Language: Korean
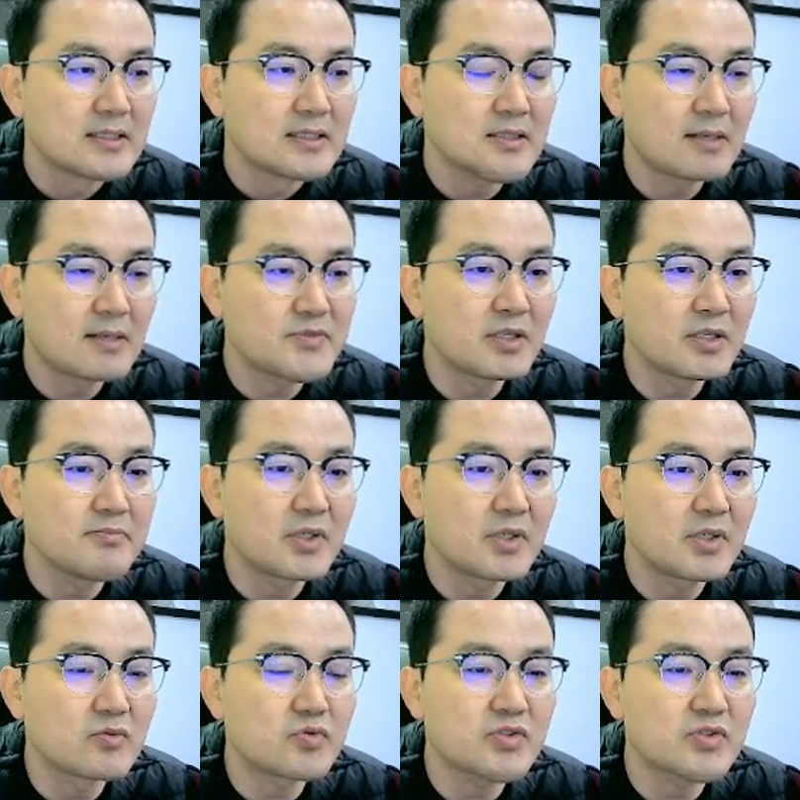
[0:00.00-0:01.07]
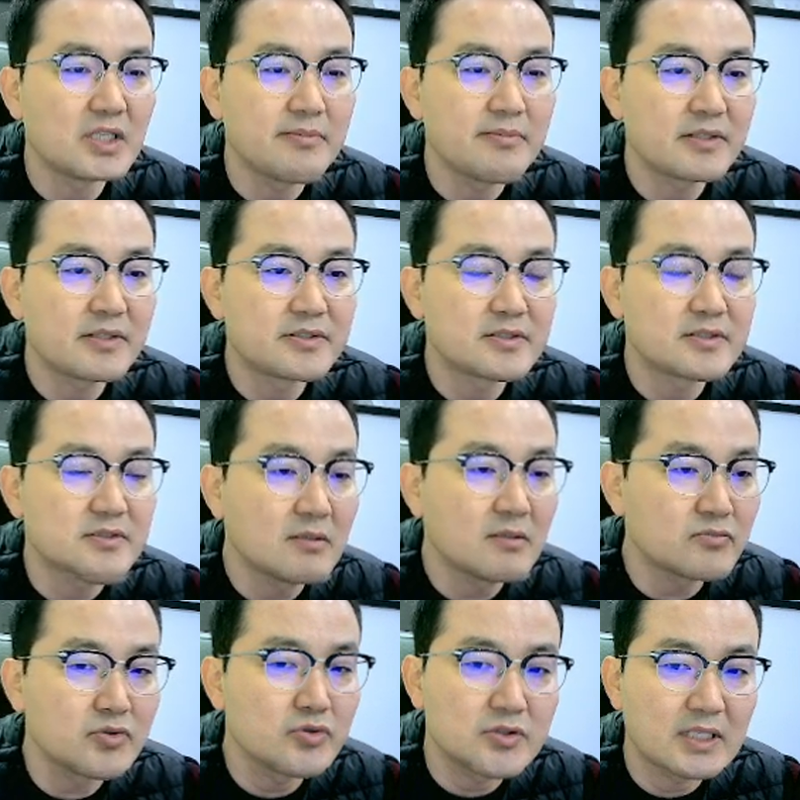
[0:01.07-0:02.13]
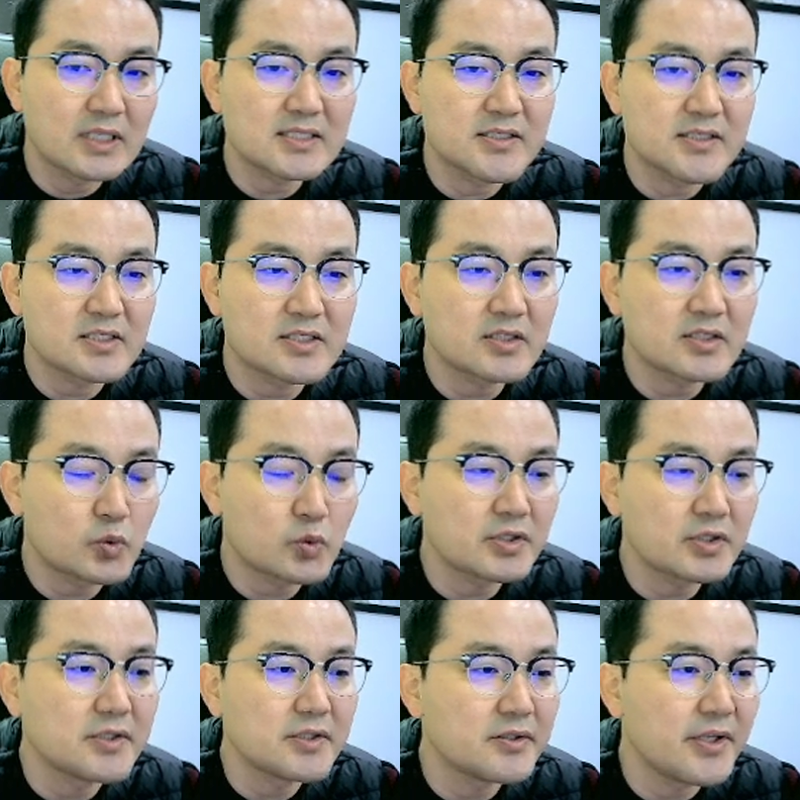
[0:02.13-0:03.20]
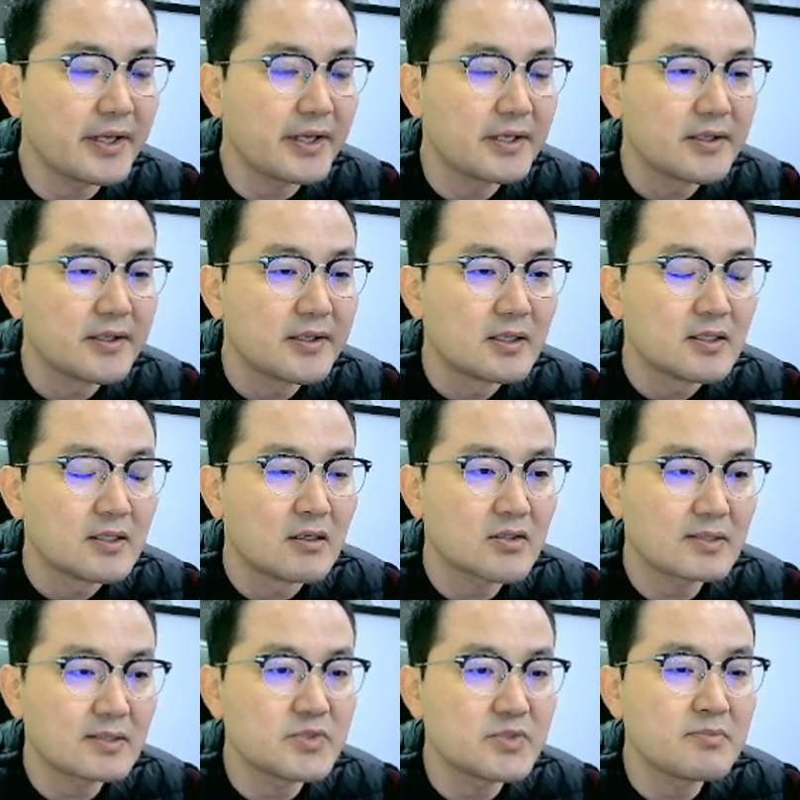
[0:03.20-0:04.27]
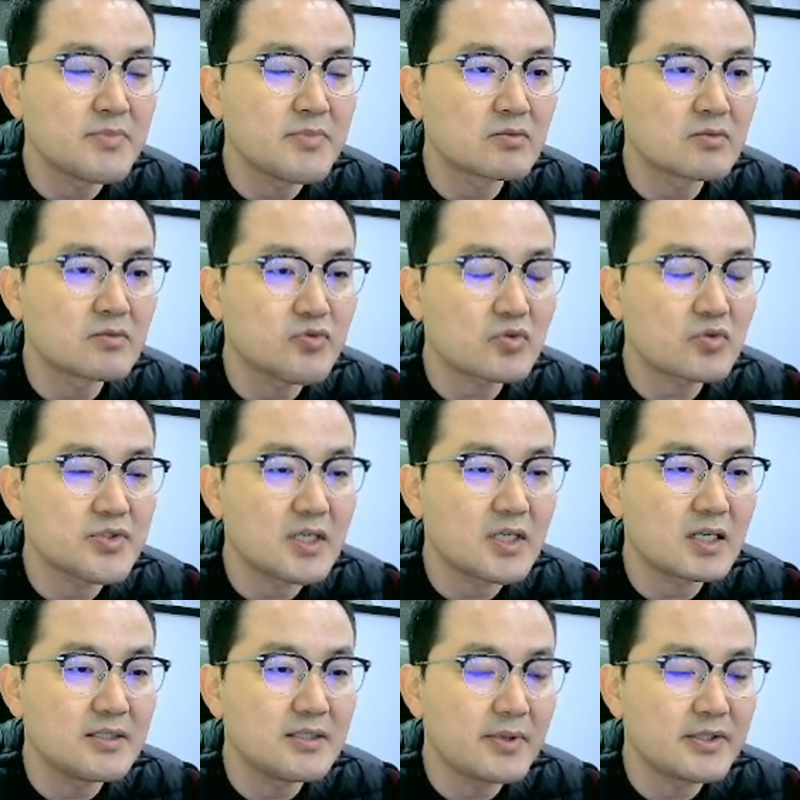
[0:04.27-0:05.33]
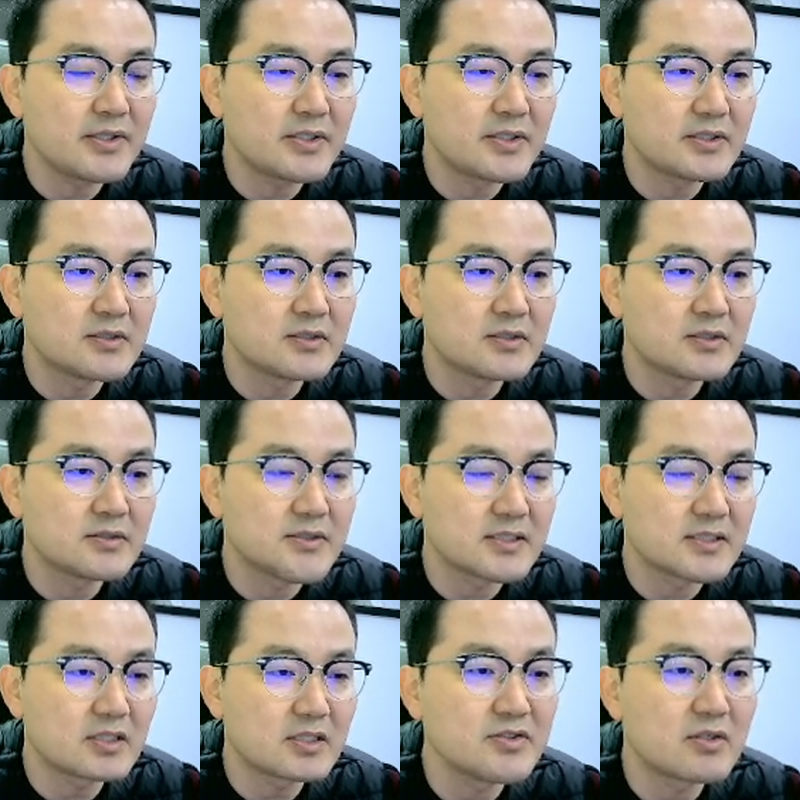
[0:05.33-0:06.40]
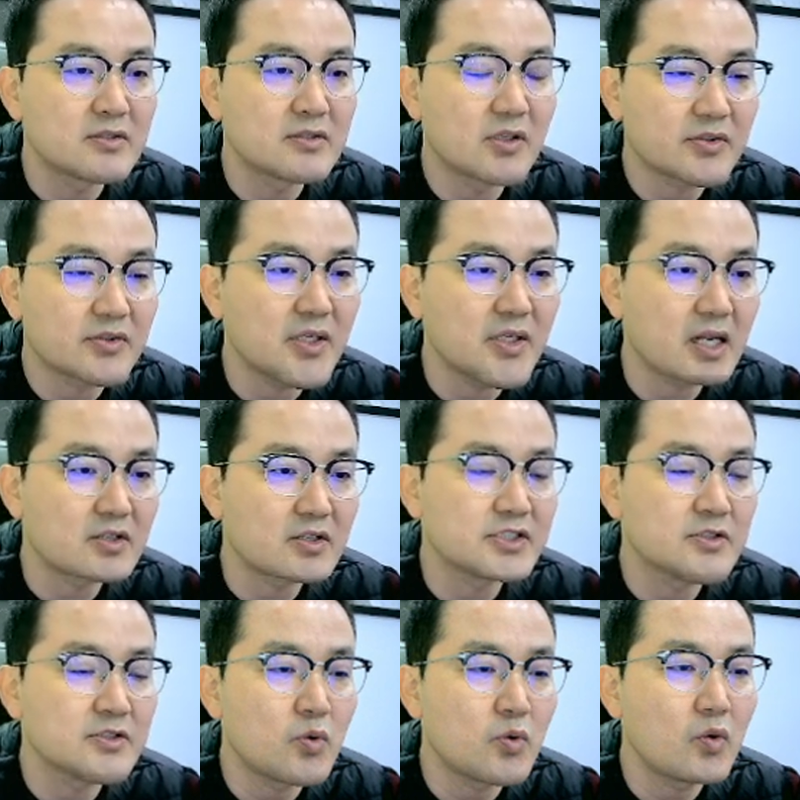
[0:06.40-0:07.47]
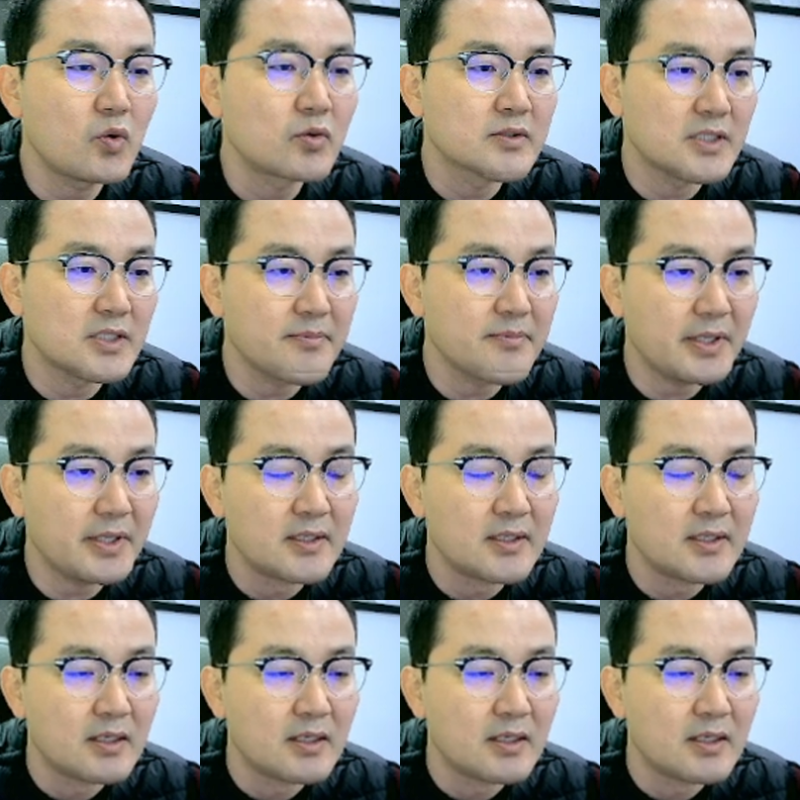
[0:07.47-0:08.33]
3,000명 구독자 이벤트 선물은 아직 결정을 못 했는데 어, 3,000명 구독자 이벤트 이제 선정은 어떻게 할 것이고 그 다음에